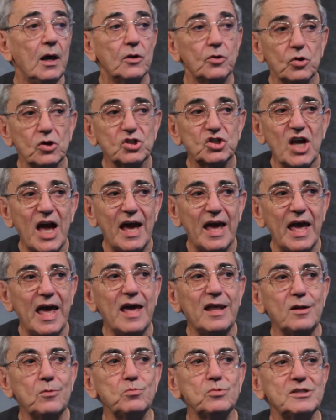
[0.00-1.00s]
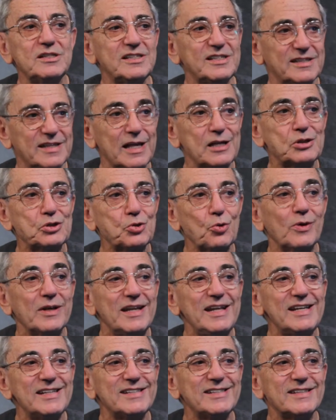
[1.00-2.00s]
nós já éramos
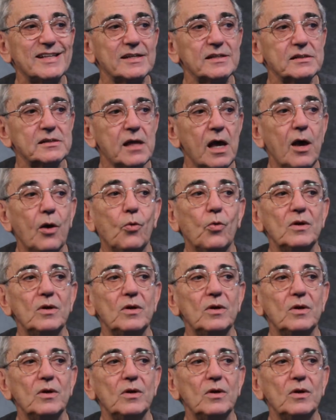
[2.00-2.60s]
extensionistas